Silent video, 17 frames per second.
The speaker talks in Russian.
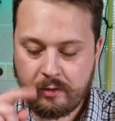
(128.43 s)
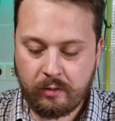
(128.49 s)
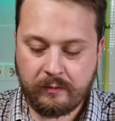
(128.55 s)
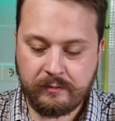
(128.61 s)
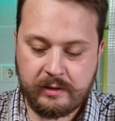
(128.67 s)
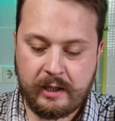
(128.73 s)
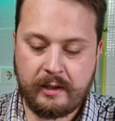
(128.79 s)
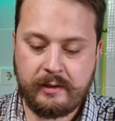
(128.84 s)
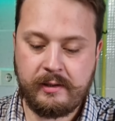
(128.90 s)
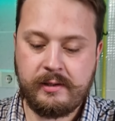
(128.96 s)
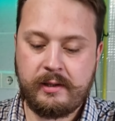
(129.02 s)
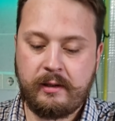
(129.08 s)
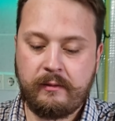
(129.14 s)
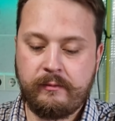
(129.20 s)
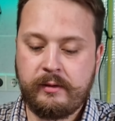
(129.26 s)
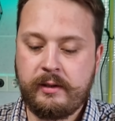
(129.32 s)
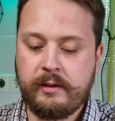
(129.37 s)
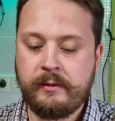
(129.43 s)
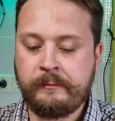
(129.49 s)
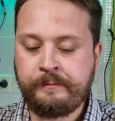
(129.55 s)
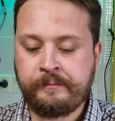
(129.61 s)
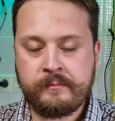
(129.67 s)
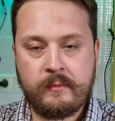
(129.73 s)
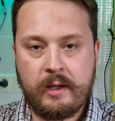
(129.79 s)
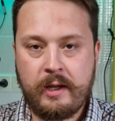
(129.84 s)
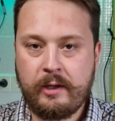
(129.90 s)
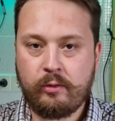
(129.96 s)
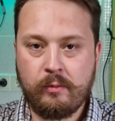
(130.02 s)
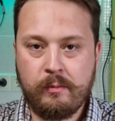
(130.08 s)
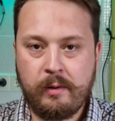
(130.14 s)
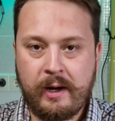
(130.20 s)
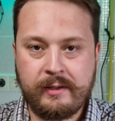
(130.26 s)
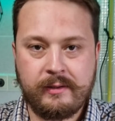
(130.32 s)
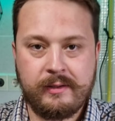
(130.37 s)
ее взять и сравнить. Эту
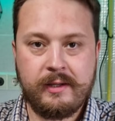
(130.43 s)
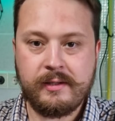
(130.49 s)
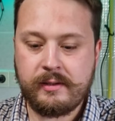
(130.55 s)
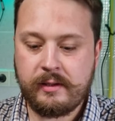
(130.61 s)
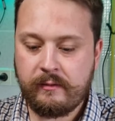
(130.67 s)
брать не